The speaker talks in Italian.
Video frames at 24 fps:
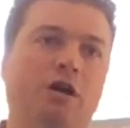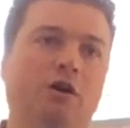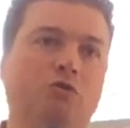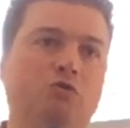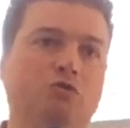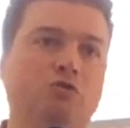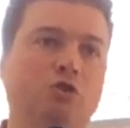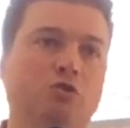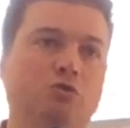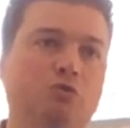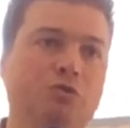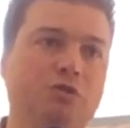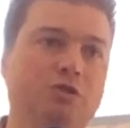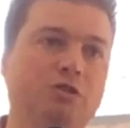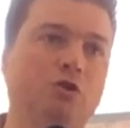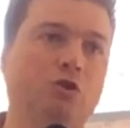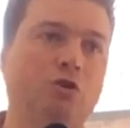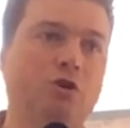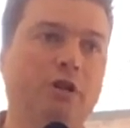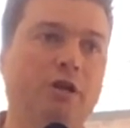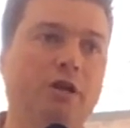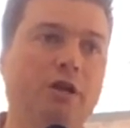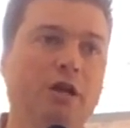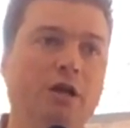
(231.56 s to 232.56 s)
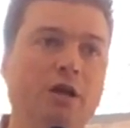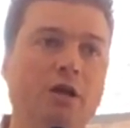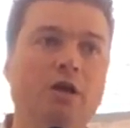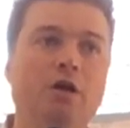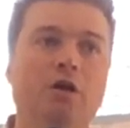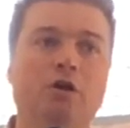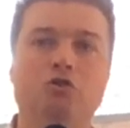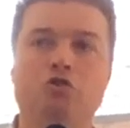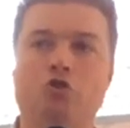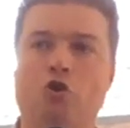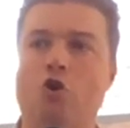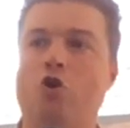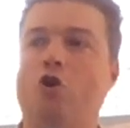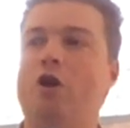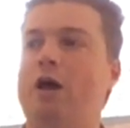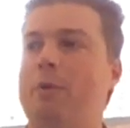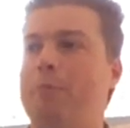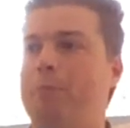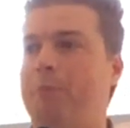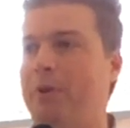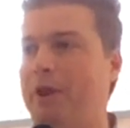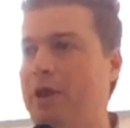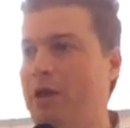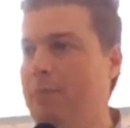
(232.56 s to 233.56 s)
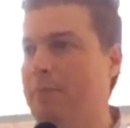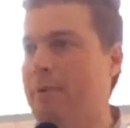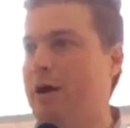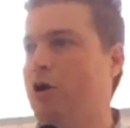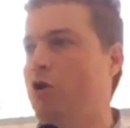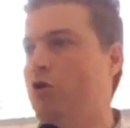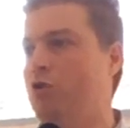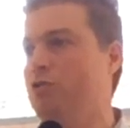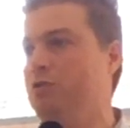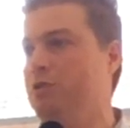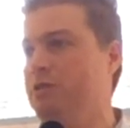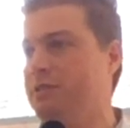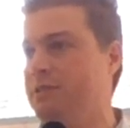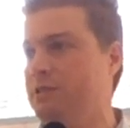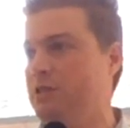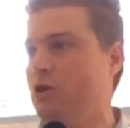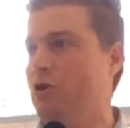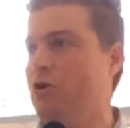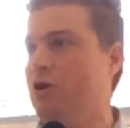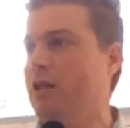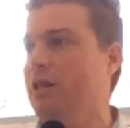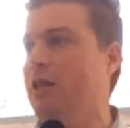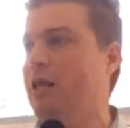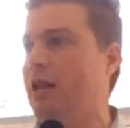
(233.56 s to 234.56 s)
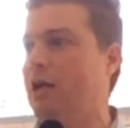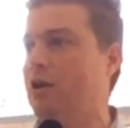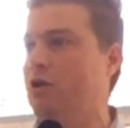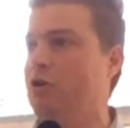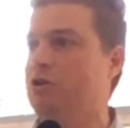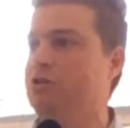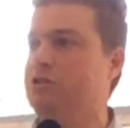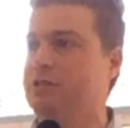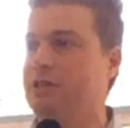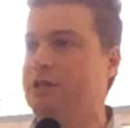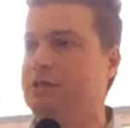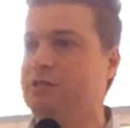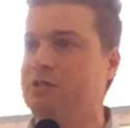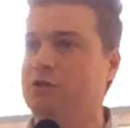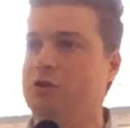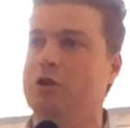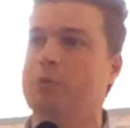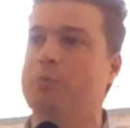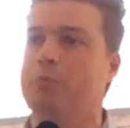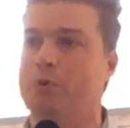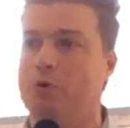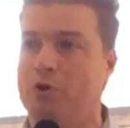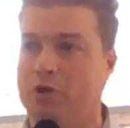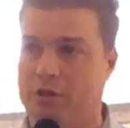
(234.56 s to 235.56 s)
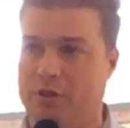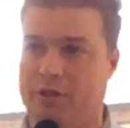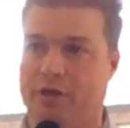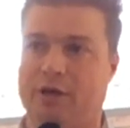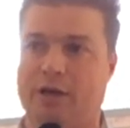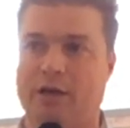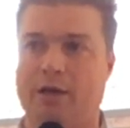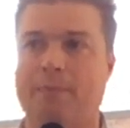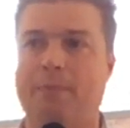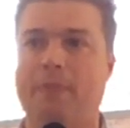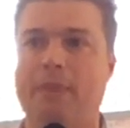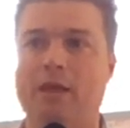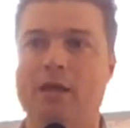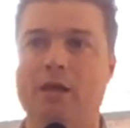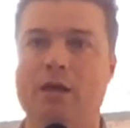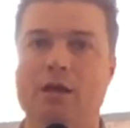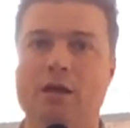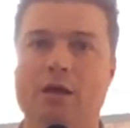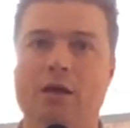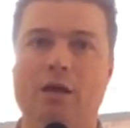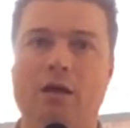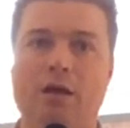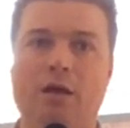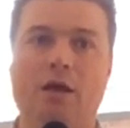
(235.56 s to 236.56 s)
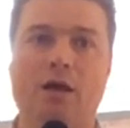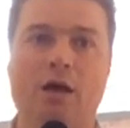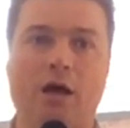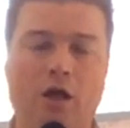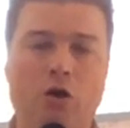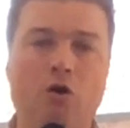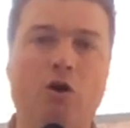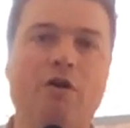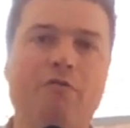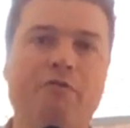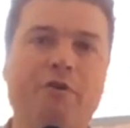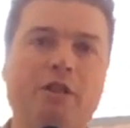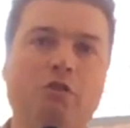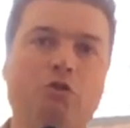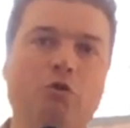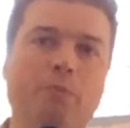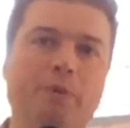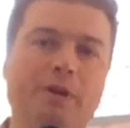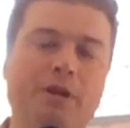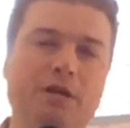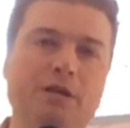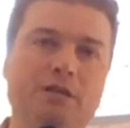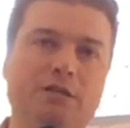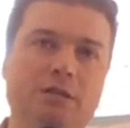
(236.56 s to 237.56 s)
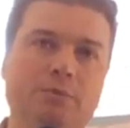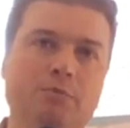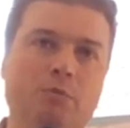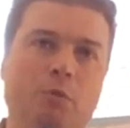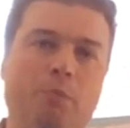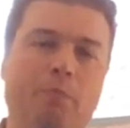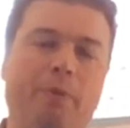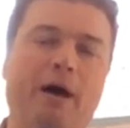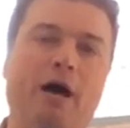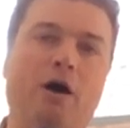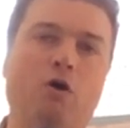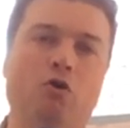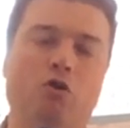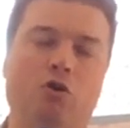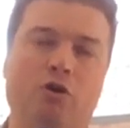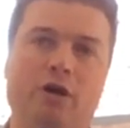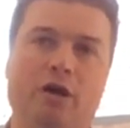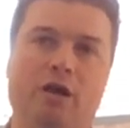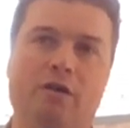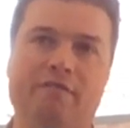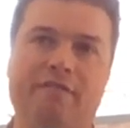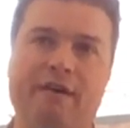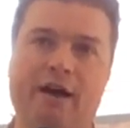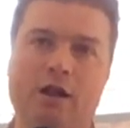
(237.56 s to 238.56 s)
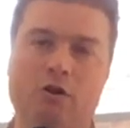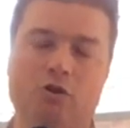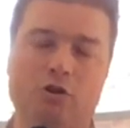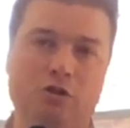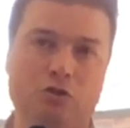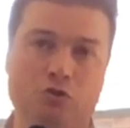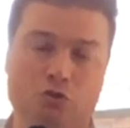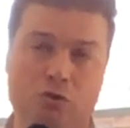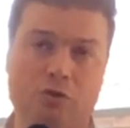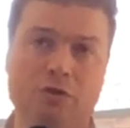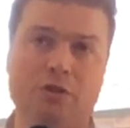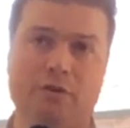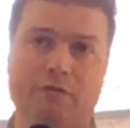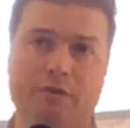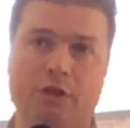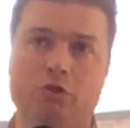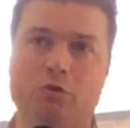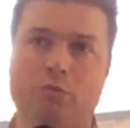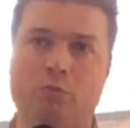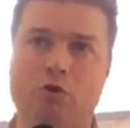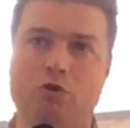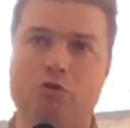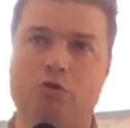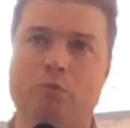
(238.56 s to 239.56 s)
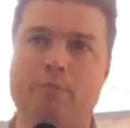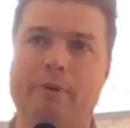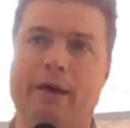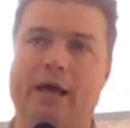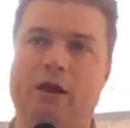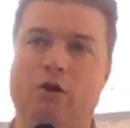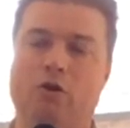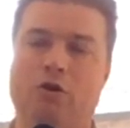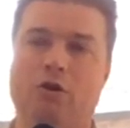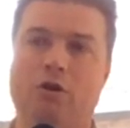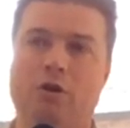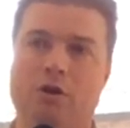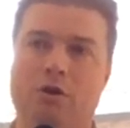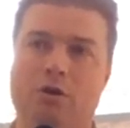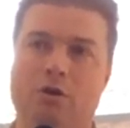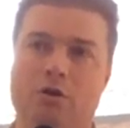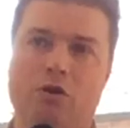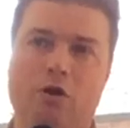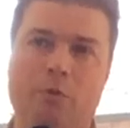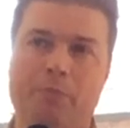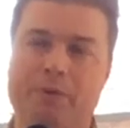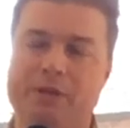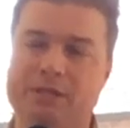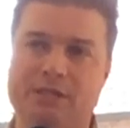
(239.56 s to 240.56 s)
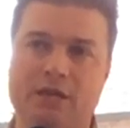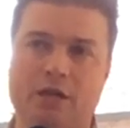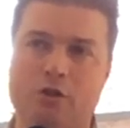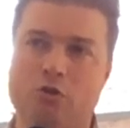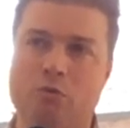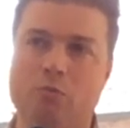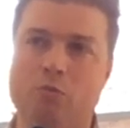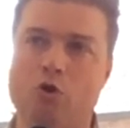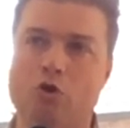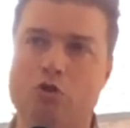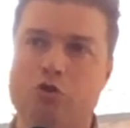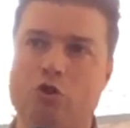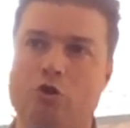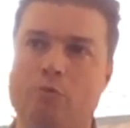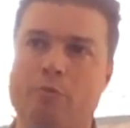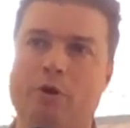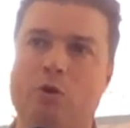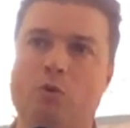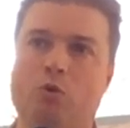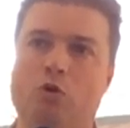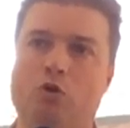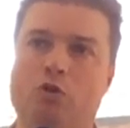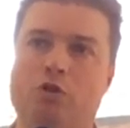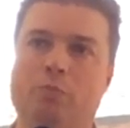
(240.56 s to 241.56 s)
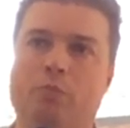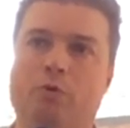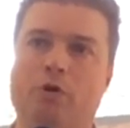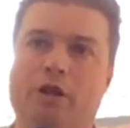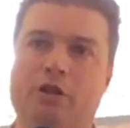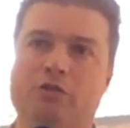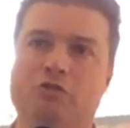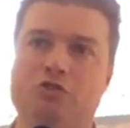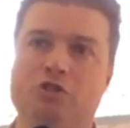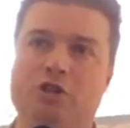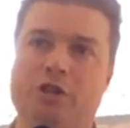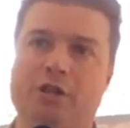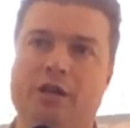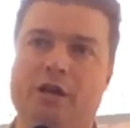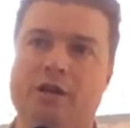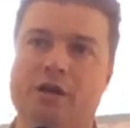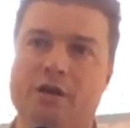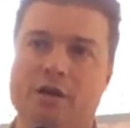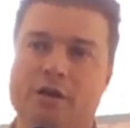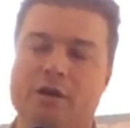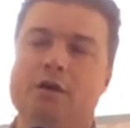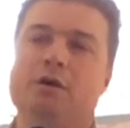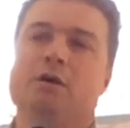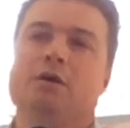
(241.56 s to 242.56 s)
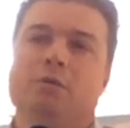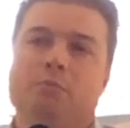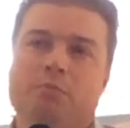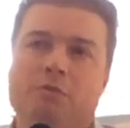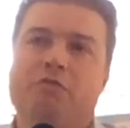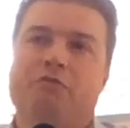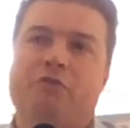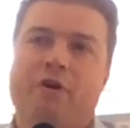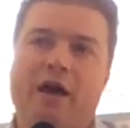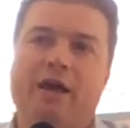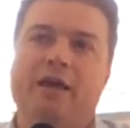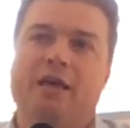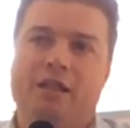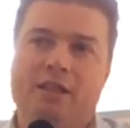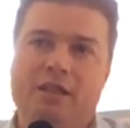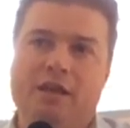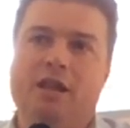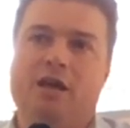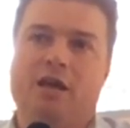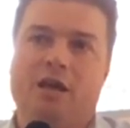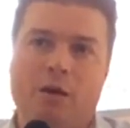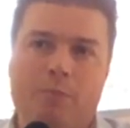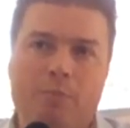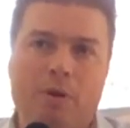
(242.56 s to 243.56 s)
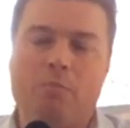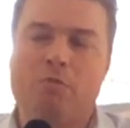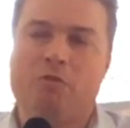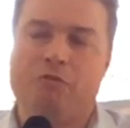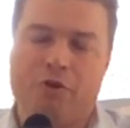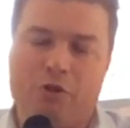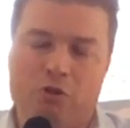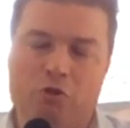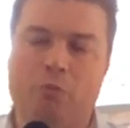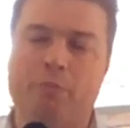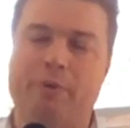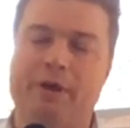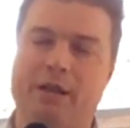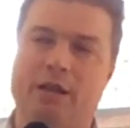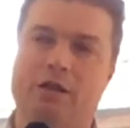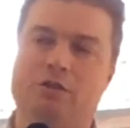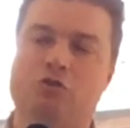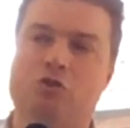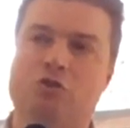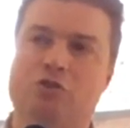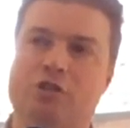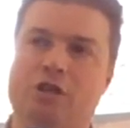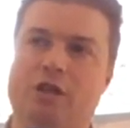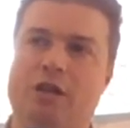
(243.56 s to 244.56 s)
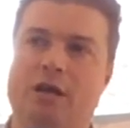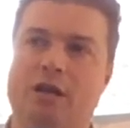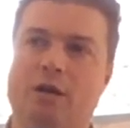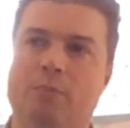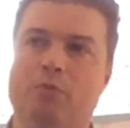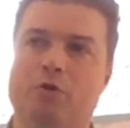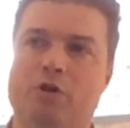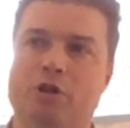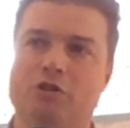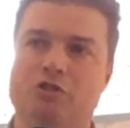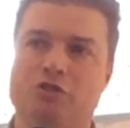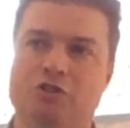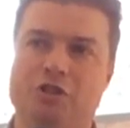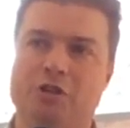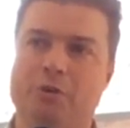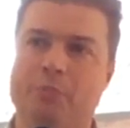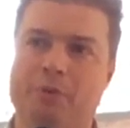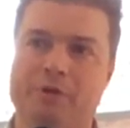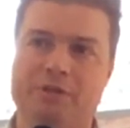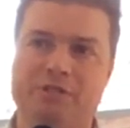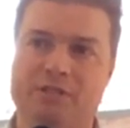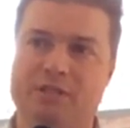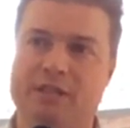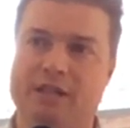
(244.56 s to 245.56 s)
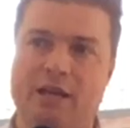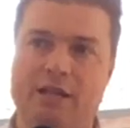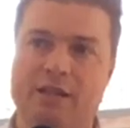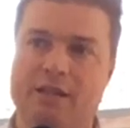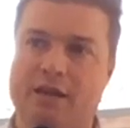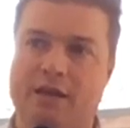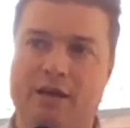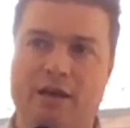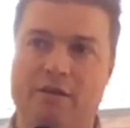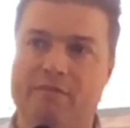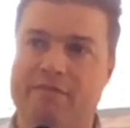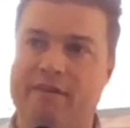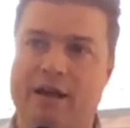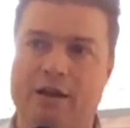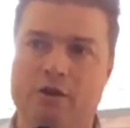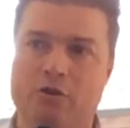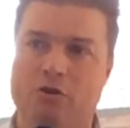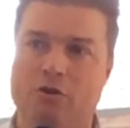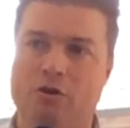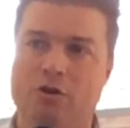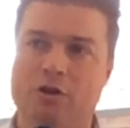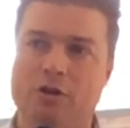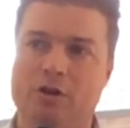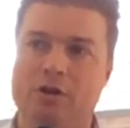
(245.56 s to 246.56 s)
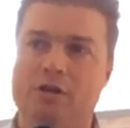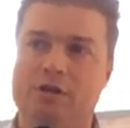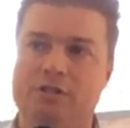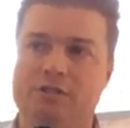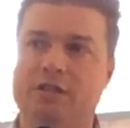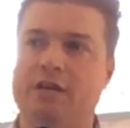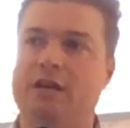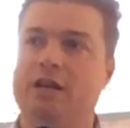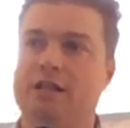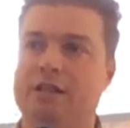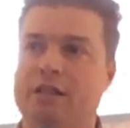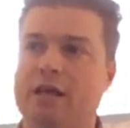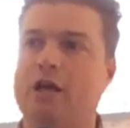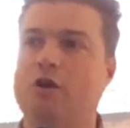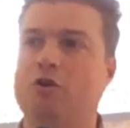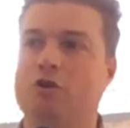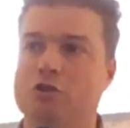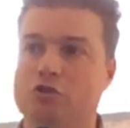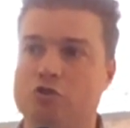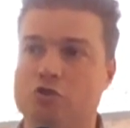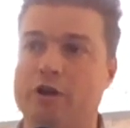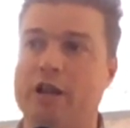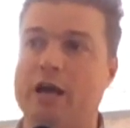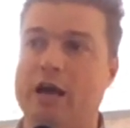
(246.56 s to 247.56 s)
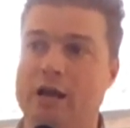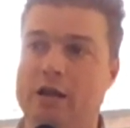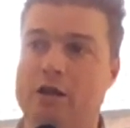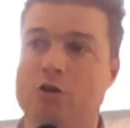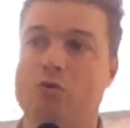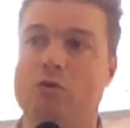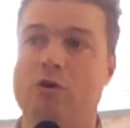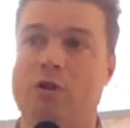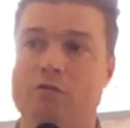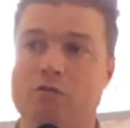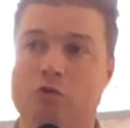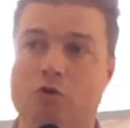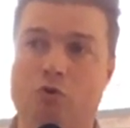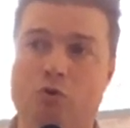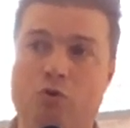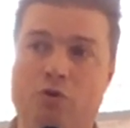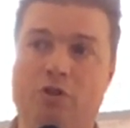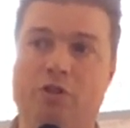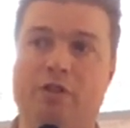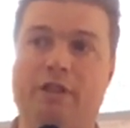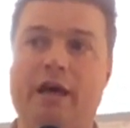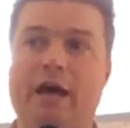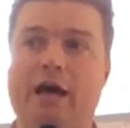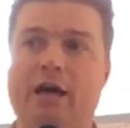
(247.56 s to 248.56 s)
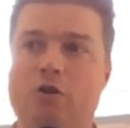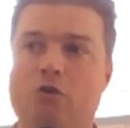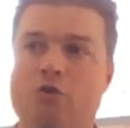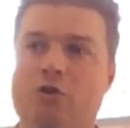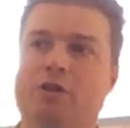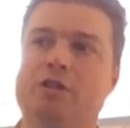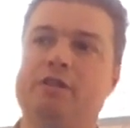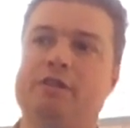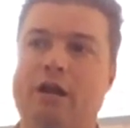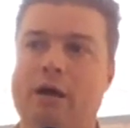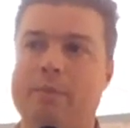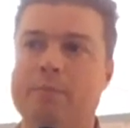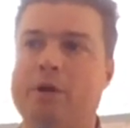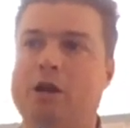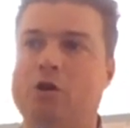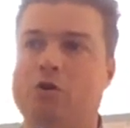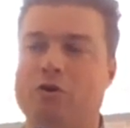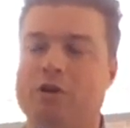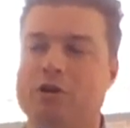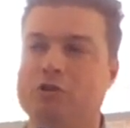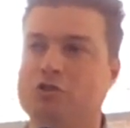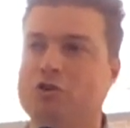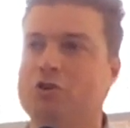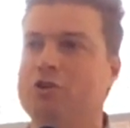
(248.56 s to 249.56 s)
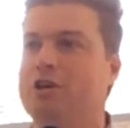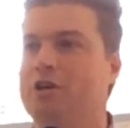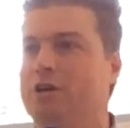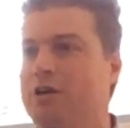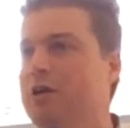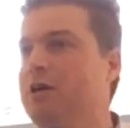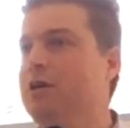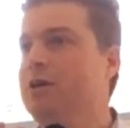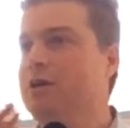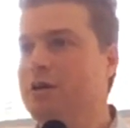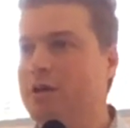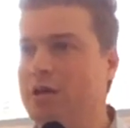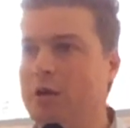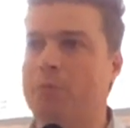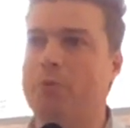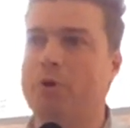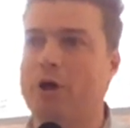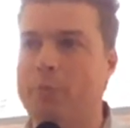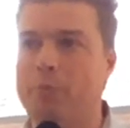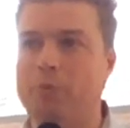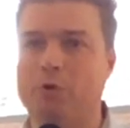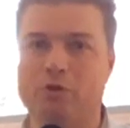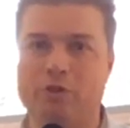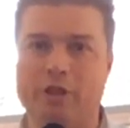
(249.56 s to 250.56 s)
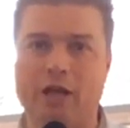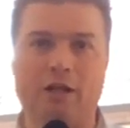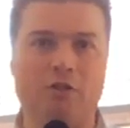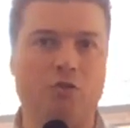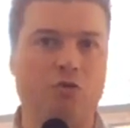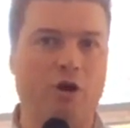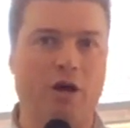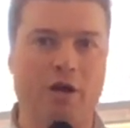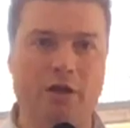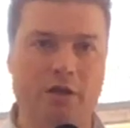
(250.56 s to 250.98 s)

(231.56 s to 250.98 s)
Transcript: della Costituzione, sono la prima condizione della nostra azione politica. Allora ha fatto benissimo Paolo Calvano nel suo intervento molto bello, che ho apprezzato molto, come quello di Bonaccini. Mi fa anche dire che abbiamo fatto bene a sostenere Bonaccini presidente e Calvano segretario regionale in un lavoro unitario in entrambe le occasioni, che poi ha portato